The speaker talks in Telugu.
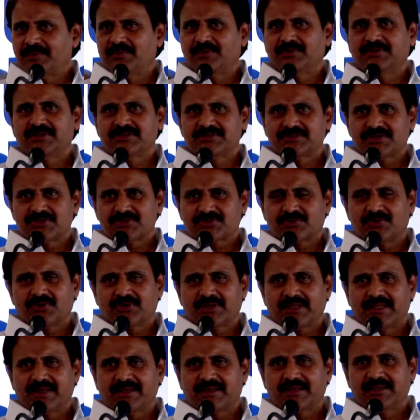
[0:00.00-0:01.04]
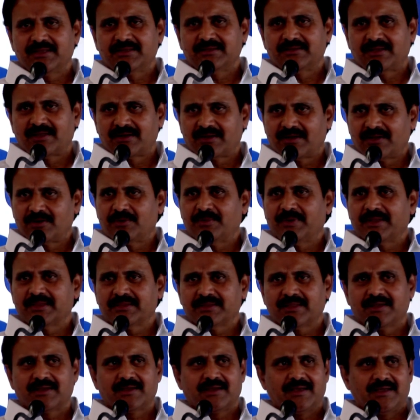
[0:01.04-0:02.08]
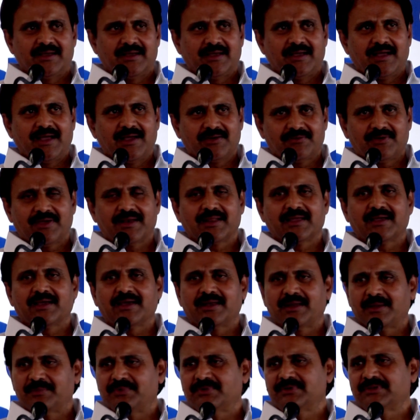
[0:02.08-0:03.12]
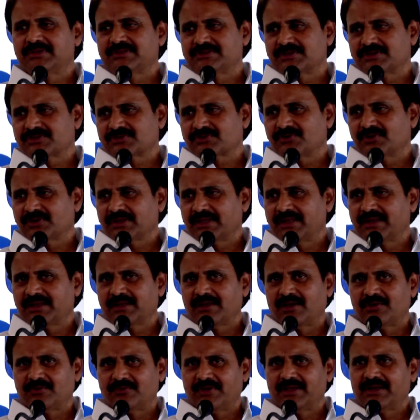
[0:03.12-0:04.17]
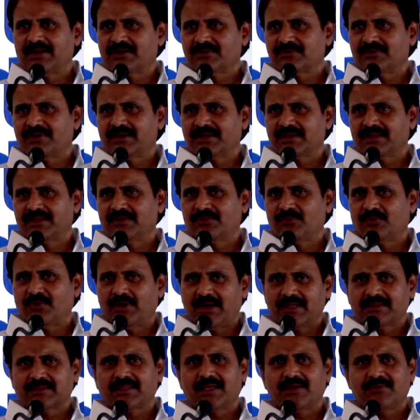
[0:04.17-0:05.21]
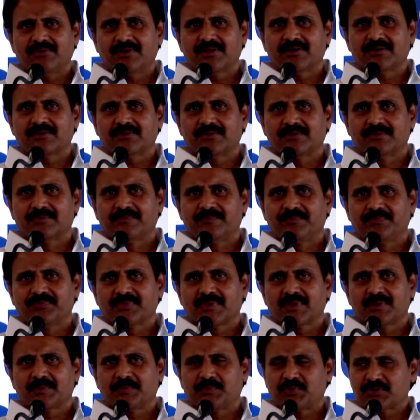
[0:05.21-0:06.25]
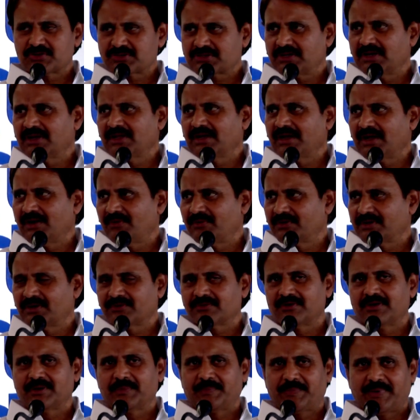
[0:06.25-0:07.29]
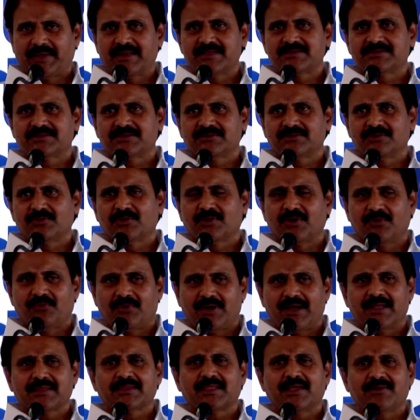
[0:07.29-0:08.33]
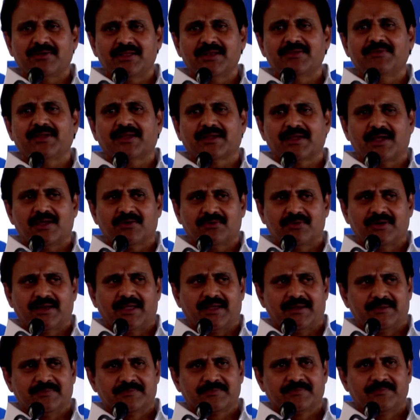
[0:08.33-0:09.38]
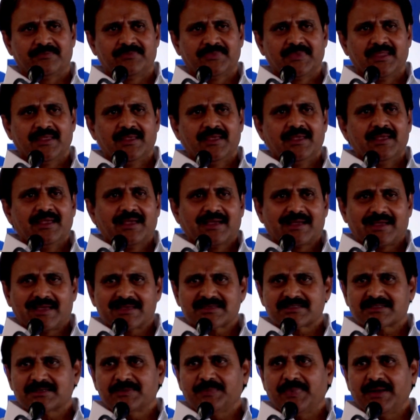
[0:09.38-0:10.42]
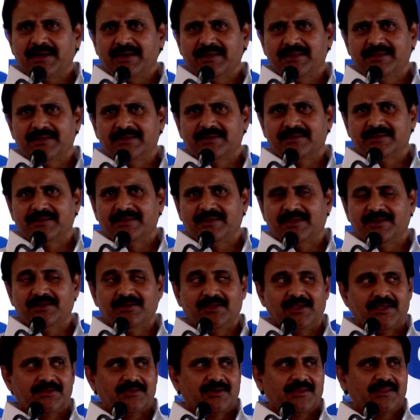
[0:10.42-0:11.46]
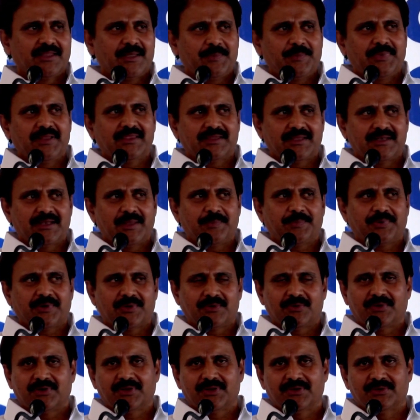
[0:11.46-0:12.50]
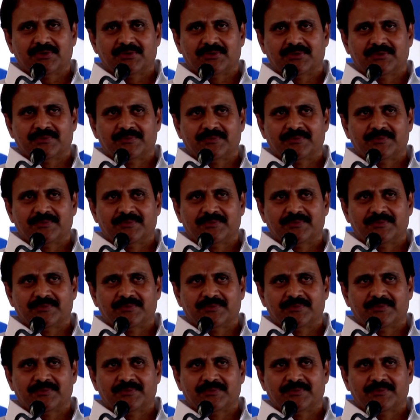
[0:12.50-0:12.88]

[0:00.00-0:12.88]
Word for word: అభివృద్ధి చేసుకోవటానికి దానికి అనుబంధంగా ఆక్వా రంగాన్ని అభివృద్ధి చేసుకోవటానికి అనువైనటువంటి వాతావరణం పుష్కలంగా ఉన్నటువంటి పరిస్థితులు ఒక వాతావరణమే కాకుండా కష్టపడి ఎన్ని ఎదురు దెబ్బలు తిన్నప్పుడు కూడాను